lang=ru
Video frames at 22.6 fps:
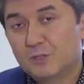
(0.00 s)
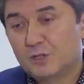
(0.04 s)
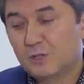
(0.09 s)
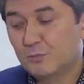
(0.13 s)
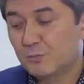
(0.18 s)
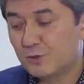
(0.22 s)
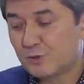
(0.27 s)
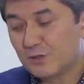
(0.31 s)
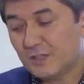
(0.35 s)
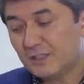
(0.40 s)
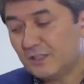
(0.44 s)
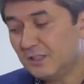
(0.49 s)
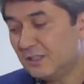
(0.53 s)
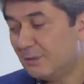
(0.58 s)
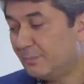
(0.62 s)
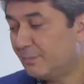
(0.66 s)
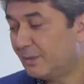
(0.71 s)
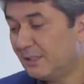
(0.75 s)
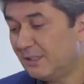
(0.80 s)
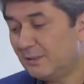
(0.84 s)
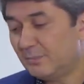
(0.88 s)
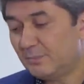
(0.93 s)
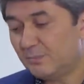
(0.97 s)
Потому что они не,
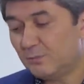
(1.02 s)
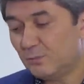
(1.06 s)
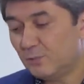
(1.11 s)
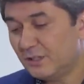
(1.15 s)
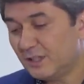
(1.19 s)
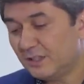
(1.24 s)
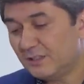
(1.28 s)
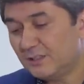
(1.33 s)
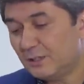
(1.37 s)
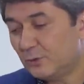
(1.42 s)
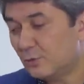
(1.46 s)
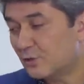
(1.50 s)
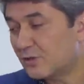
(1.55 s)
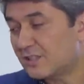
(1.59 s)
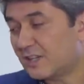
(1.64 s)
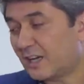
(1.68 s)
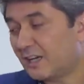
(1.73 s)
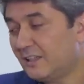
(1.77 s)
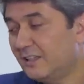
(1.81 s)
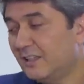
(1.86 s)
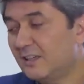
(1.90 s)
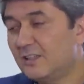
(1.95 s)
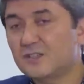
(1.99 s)
у них нет
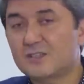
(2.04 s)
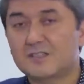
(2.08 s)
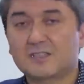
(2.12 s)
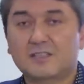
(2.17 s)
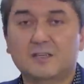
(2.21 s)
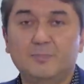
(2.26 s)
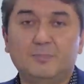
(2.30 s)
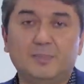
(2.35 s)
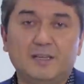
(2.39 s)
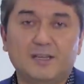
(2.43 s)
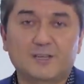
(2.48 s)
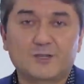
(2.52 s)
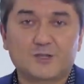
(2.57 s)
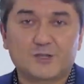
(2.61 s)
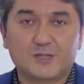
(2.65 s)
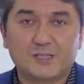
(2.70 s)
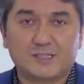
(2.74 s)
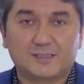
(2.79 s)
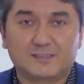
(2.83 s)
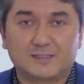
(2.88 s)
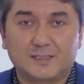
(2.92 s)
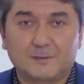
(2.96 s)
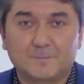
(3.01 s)
стратегической план
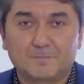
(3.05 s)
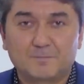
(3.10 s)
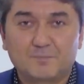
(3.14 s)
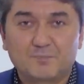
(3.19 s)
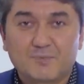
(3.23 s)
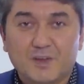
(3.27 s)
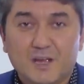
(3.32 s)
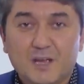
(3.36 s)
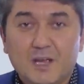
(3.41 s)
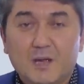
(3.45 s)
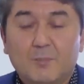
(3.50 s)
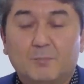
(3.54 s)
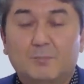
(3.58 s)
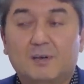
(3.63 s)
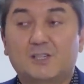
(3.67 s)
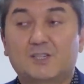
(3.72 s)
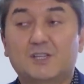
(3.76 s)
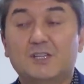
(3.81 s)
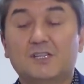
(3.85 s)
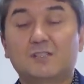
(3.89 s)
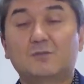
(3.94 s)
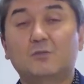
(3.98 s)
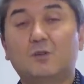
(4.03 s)
жизни.
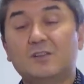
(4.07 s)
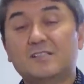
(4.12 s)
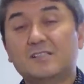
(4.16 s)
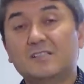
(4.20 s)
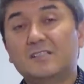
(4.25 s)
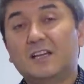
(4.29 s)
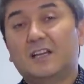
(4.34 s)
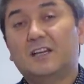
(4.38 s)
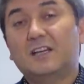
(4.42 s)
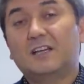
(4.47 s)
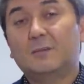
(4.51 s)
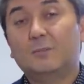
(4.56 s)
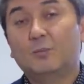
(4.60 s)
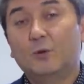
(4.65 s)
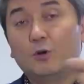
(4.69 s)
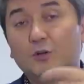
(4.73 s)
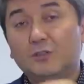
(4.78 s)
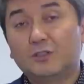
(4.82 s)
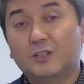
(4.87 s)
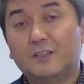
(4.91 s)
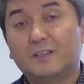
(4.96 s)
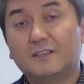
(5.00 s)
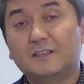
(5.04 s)
Большинство из них
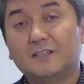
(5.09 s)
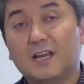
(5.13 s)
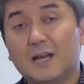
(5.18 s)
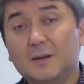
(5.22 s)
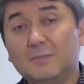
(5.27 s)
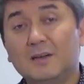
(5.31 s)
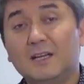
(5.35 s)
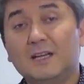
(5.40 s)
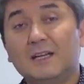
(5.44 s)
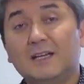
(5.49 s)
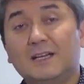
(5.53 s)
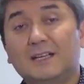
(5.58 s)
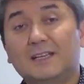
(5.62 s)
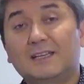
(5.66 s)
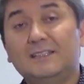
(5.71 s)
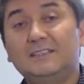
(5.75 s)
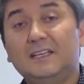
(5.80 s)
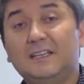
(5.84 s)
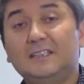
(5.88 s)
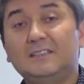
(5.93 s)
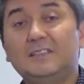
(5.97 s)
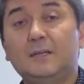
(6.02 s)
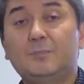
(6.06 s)
работает там,
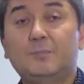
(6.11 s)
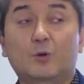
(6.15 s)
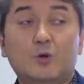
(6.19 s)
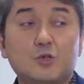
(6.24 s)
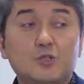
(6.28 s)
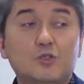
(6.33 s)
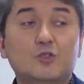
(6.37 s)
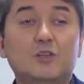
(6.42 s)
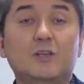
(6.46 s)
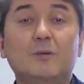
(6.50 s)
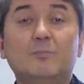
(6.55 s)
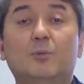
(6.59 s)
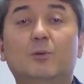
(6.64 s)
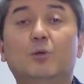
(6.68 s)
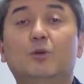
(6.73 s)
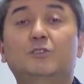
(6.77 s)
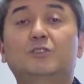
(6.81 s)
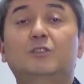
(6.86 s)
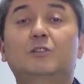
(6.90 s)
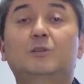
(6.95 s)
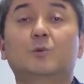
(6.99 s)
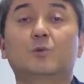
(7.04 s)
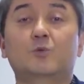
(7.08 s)
где, где просто им
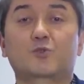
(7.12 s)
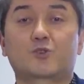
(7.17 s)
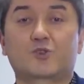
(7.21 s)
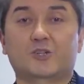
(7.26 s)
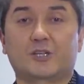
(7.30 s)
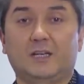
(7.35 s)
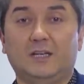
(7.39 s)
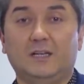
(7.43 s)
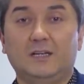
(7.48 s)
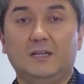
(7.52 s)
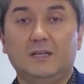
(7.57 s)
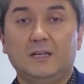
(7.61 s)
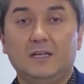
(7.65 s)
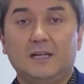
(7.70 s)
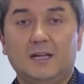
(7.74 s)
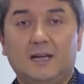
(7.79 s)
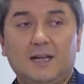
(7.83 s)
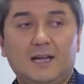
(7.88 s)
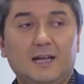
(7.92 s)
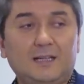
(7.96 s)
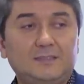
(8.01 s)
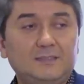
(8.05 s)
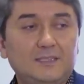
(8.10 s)
платят лучше.
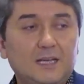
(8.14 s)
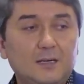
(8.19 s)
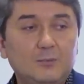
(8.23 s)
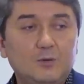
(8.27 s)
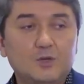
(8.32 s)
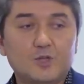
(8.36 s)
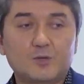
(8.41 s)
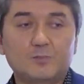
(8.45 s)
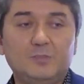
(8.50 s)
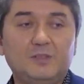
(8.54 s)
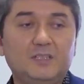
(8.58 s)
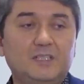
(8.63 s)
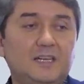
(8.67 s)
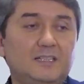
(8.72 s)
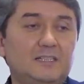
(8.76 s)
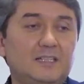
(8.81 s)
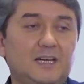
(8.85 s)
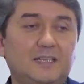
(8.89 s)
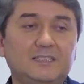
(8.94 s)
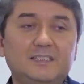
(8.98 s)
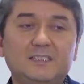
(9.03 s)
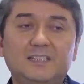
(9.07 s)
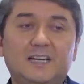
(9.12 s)
Хотя, может быть,
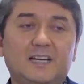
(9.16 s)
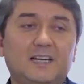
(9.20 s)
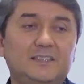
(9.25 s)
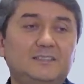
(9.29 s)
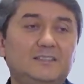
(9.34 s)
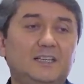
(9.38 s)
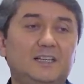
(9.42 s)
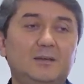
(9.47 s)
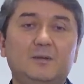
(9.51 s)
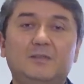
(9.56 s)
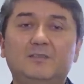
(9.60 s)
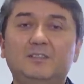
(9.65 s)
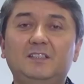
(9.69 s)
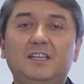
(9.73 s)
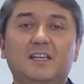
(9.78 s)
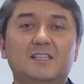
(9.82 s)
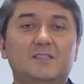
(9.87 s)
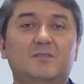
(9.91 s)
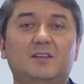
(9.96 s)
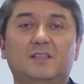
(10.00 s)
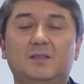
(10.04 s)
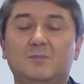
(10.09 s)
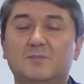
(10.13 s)
это они не хотели бы в
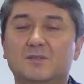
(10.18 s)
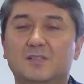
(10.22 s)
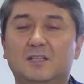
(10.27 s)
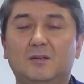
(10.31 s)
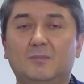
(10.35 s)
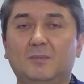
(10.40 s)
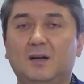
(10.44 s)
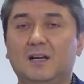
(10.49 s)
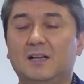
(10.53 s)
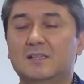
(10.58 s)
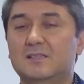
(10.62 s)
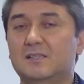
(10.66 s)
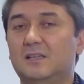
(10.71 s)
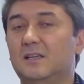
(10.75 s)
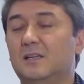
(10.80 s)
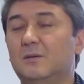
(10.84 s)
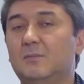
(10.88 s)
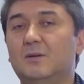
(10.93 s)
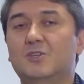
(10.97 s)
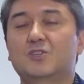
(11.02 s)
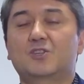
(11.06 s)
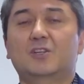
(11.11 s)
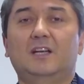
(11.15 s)
детстве этим заниматься или
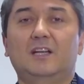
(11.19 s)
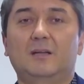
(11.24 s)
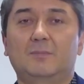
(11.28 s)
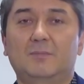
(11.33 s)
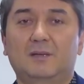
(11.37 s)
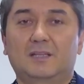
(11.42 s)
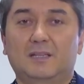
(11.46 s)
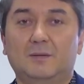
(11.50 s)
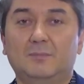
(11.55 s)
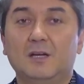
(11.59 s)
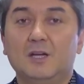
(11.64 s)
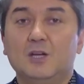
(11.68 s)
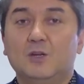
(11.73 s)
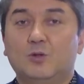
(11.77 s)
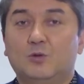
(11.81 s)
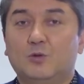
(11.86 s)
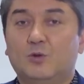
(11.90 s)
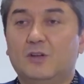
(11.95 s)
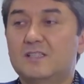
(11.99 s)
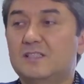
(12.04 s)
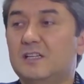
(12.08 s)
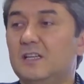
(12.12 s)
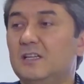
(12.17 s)
не мечтали об этом.
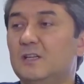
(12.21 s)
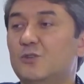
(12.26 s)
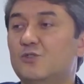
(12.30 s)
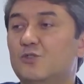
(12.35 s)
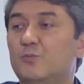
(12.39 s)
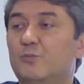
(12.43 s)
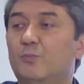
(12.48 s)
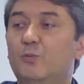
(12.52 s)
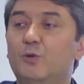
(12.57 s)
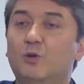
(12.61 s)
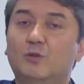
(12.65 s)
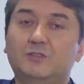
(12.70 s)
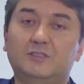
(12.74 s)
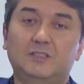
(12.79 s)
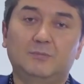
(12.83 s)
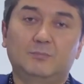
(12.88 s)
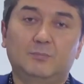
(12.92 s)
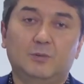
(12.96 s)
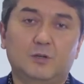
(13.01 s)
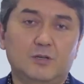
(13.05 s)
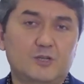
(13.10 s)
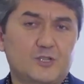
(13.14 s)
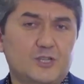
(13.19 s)
Но если они чуть платят
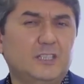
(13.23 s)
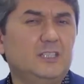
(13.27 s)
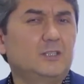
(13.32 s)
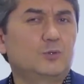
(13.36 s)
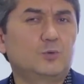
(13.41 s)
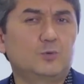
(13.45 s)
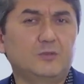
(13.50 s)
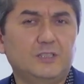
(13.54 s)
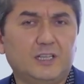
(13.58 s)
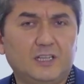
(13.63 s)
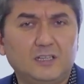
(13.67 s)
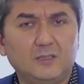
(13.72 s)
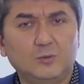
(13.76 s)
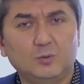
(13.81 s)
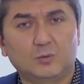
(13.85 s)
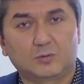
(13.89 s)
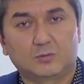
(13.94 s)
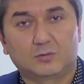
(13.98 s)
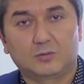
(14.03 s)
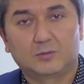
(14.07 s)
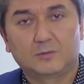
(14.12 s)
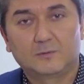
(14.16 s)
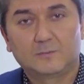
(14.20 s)
им больше, они туда и
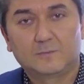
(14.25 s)
идут.